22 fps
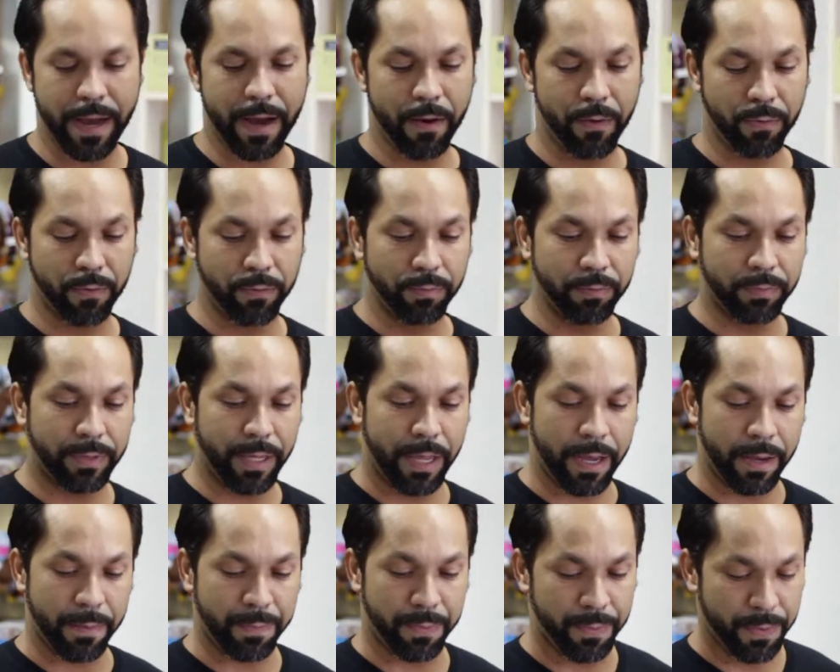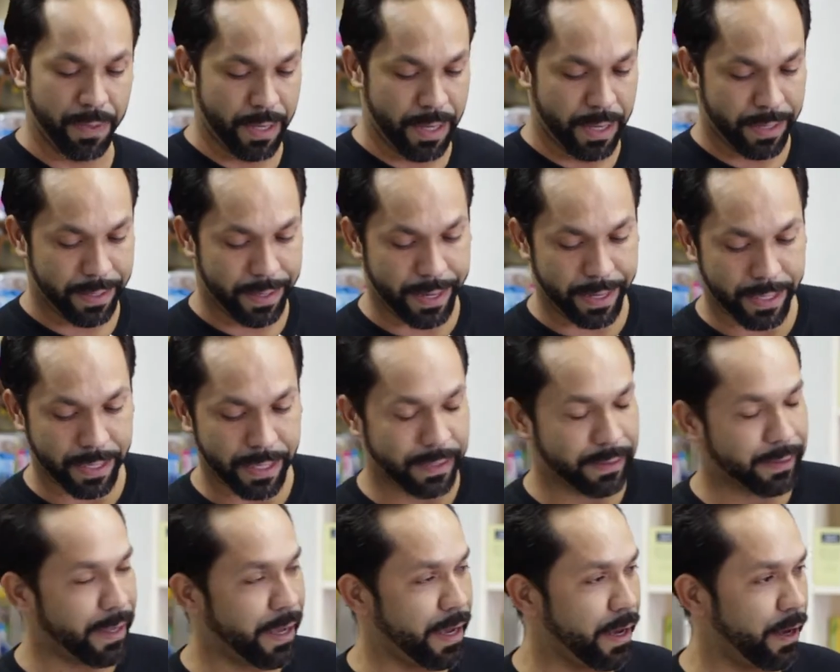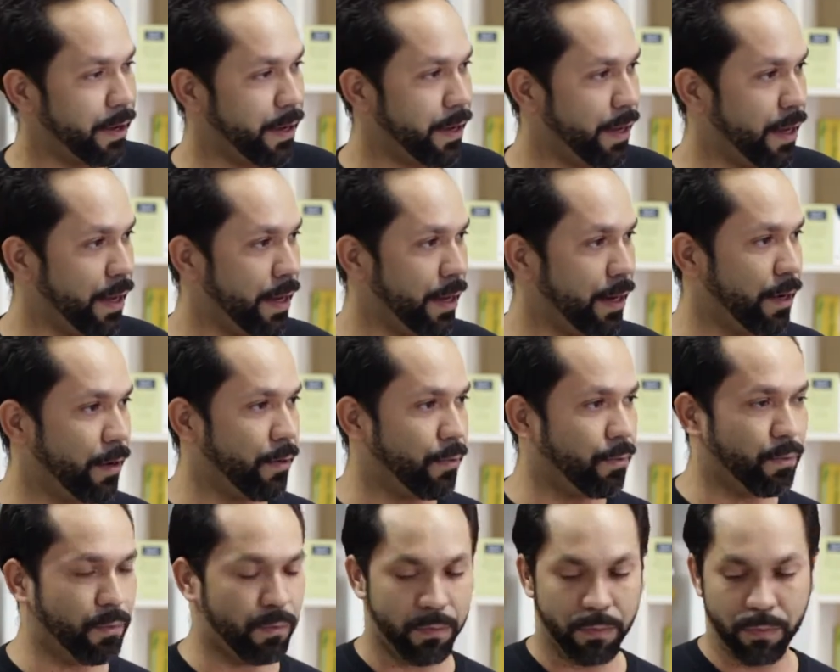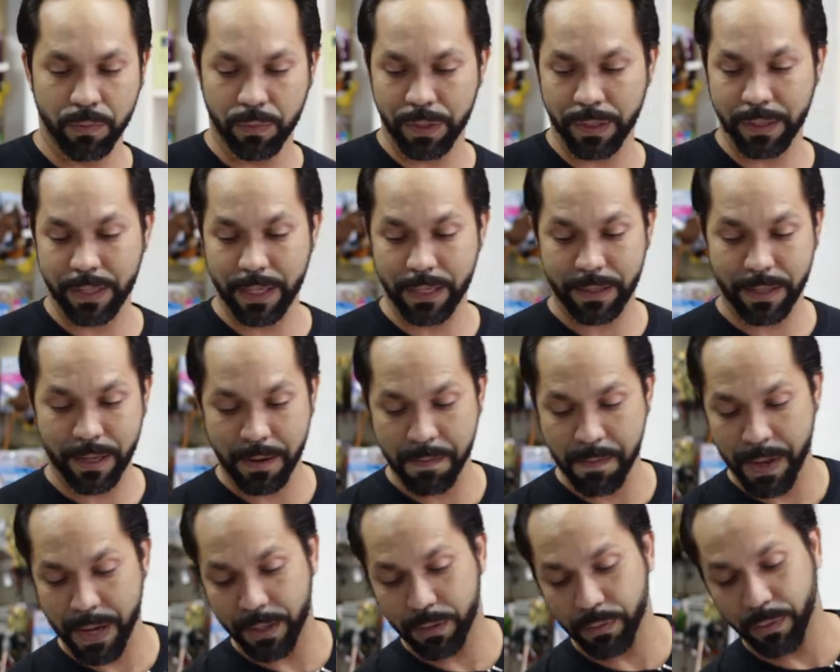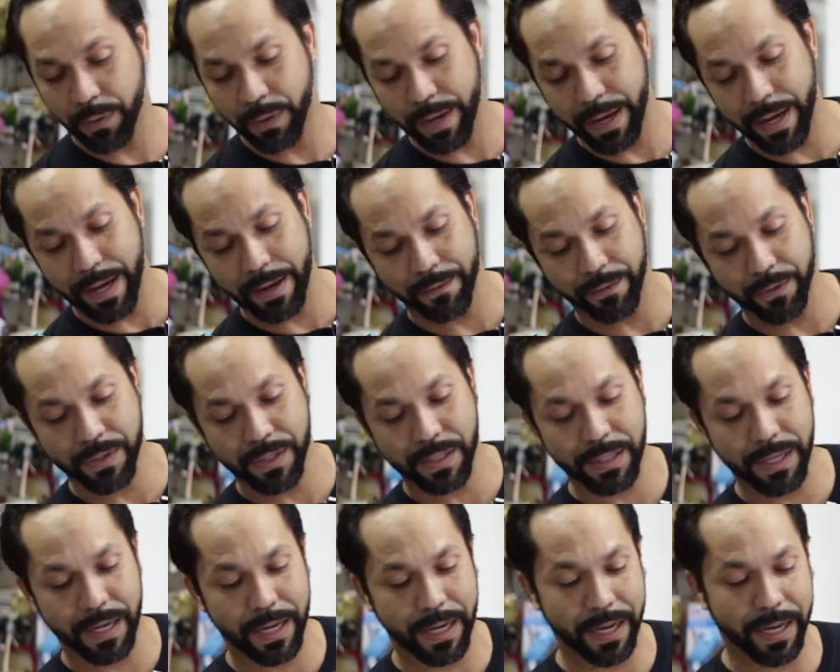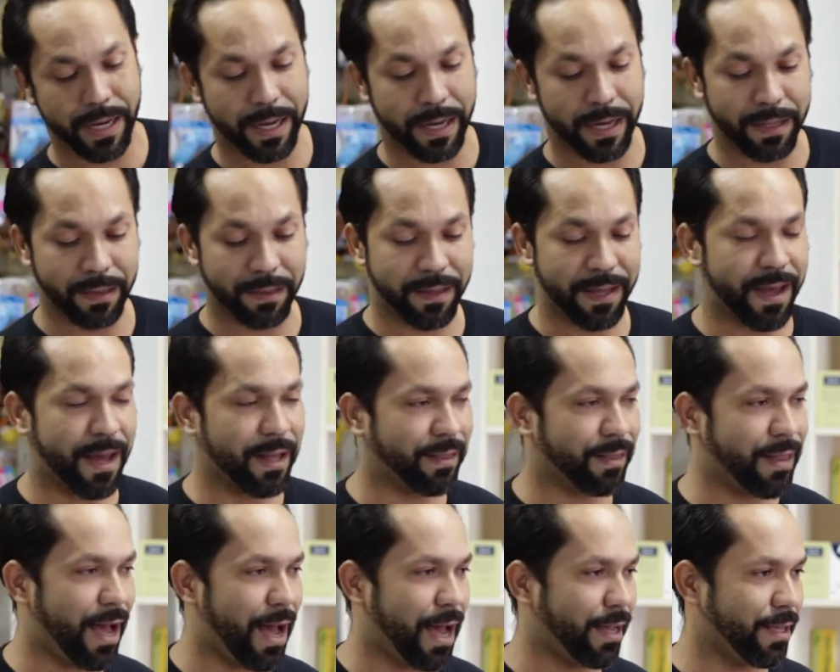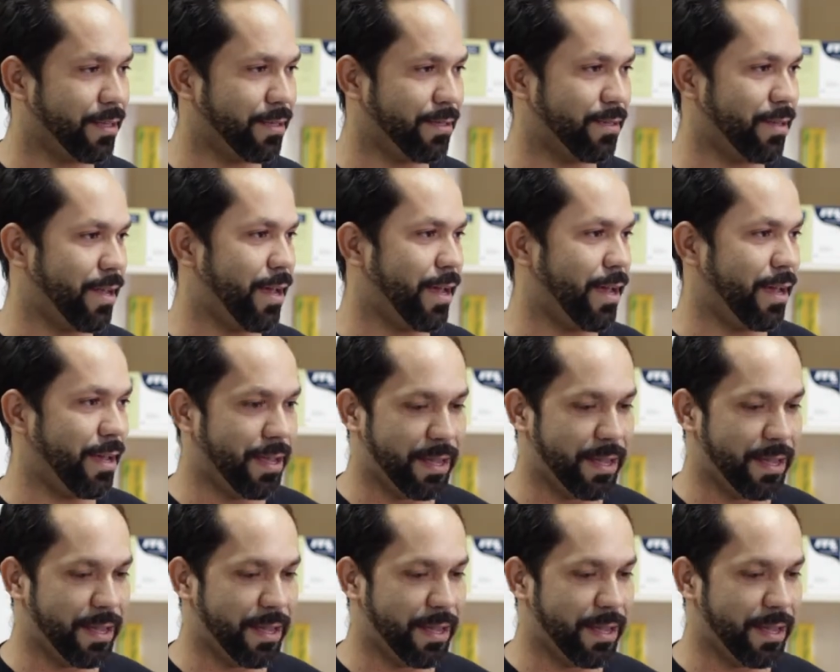há algum tempo na Inglaterra era um entretenimento é você ter ataques, é,